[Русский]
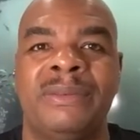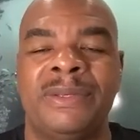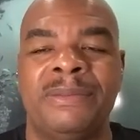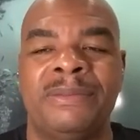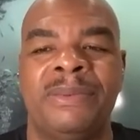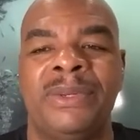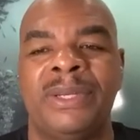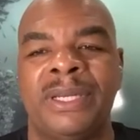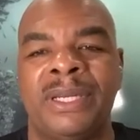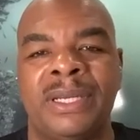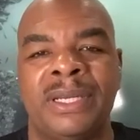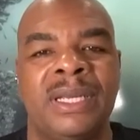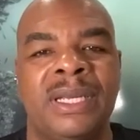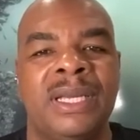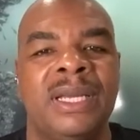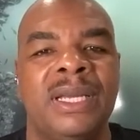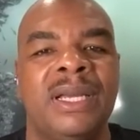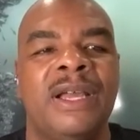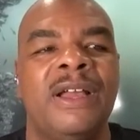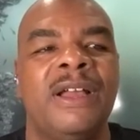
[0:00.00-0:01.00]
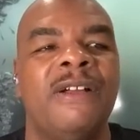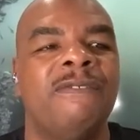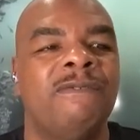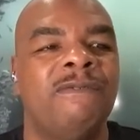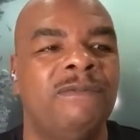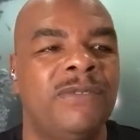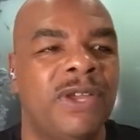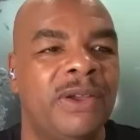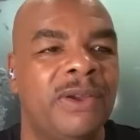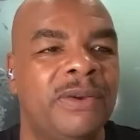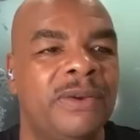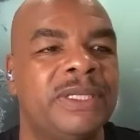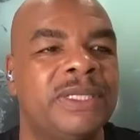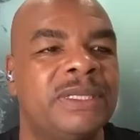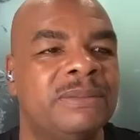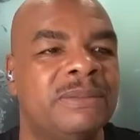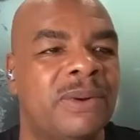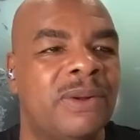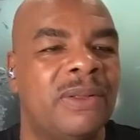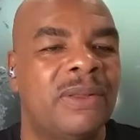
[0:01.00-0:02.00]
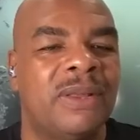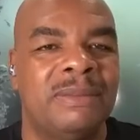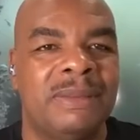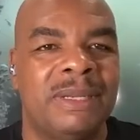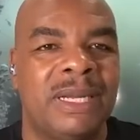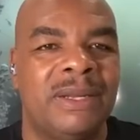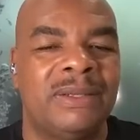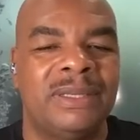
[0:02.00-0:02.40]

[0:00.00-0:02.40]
тогда вкладывайте только совсем